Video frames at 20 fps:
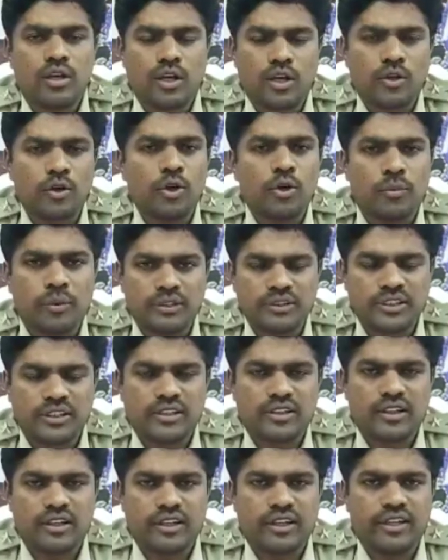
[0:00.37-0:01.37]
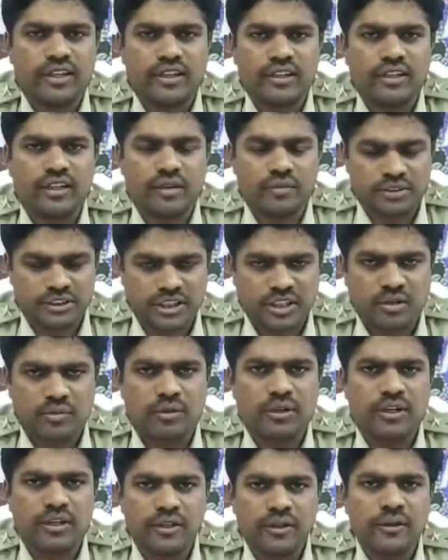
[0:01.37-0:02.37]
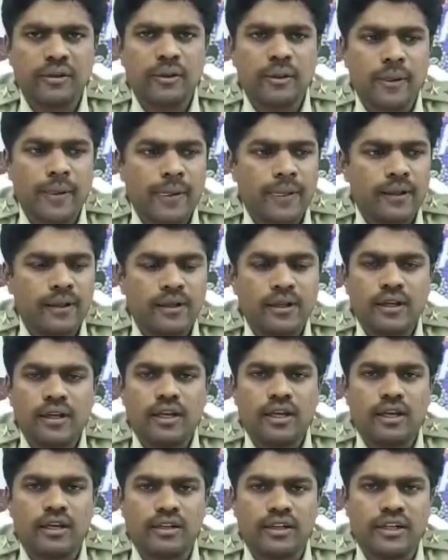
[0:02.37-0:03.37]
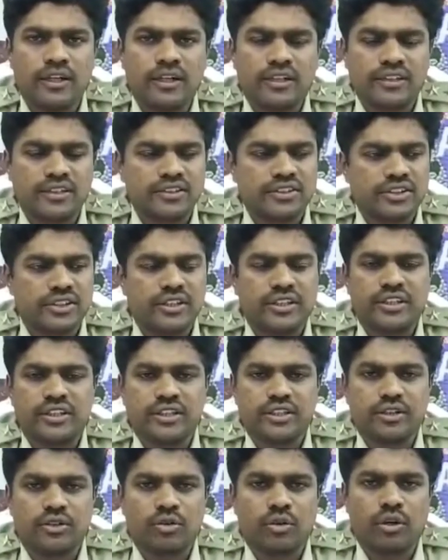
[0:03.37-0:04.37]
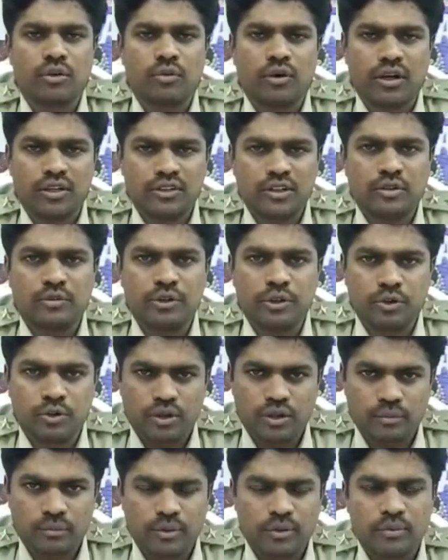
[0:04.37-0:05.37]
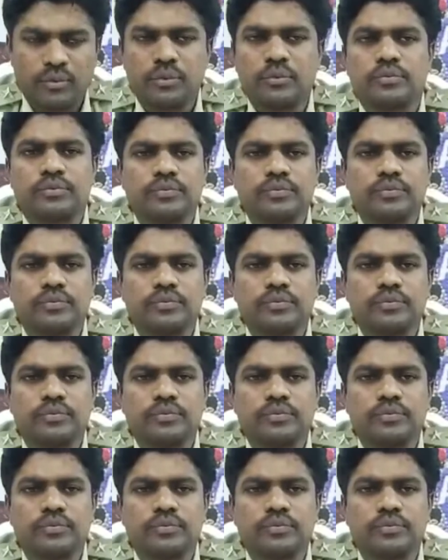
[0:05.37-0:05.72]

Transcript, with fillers: కర్నూలు ప్రజలందరికీ నమస్కారం అండి నిన్నటి నుంచి కొన్ని వార్తలు వింటున్నాం మేము